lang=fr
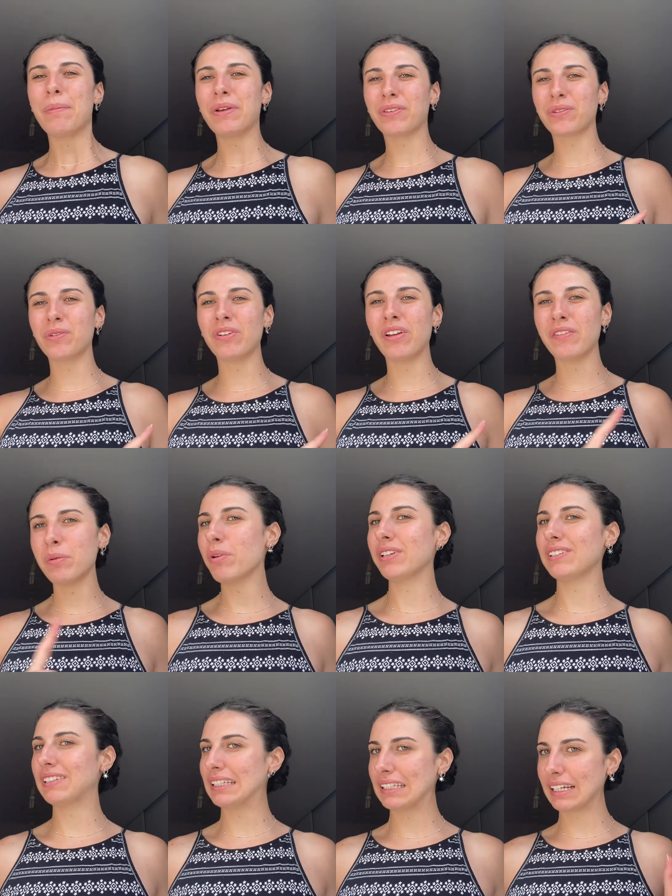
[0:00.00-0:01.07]
Parce qu'on a vraiment,
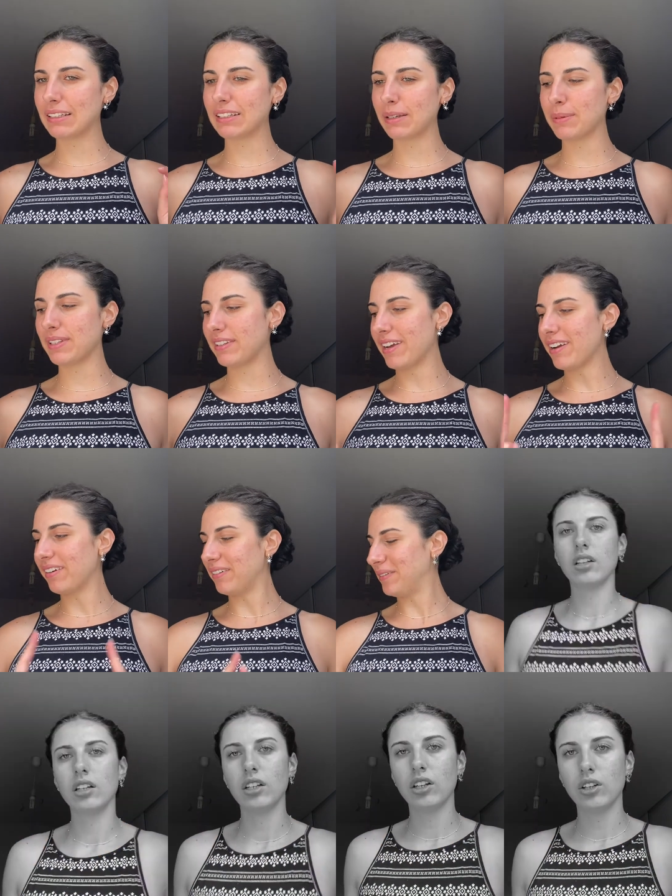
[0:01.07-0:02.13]
été très très bizarre. Hein.
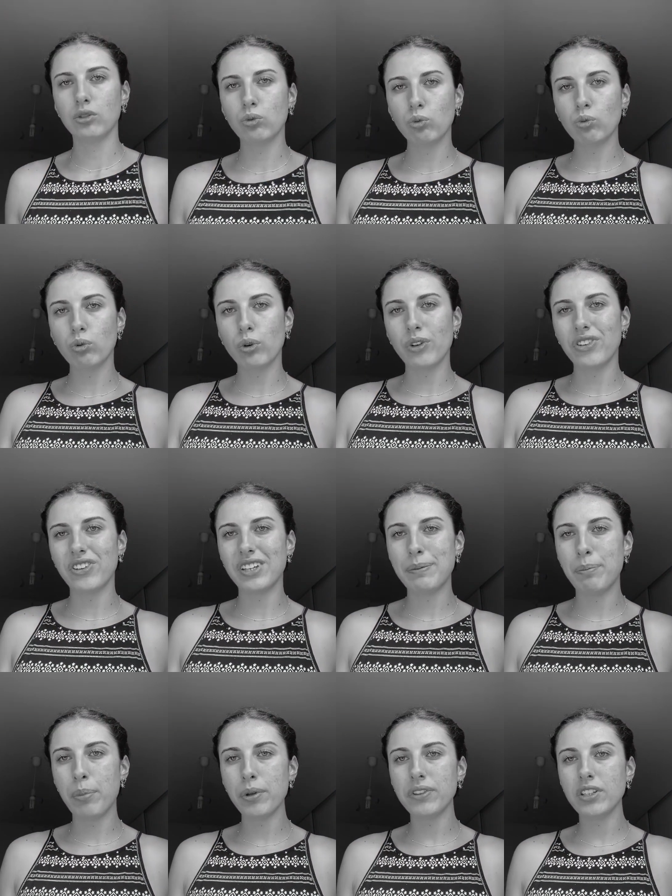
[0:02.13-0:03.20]
Donc, c'est des
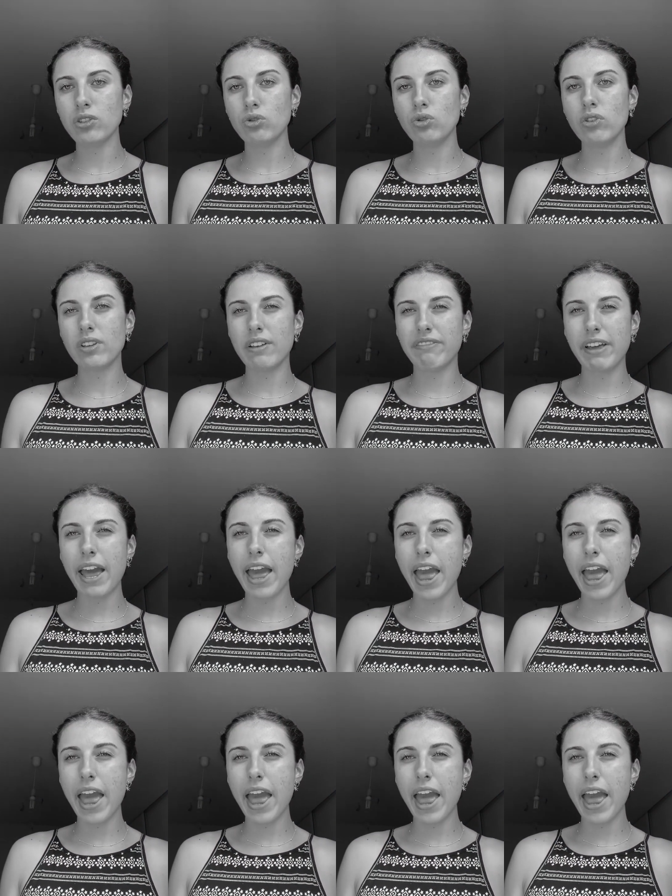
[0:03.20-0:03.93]
petites choses à faire.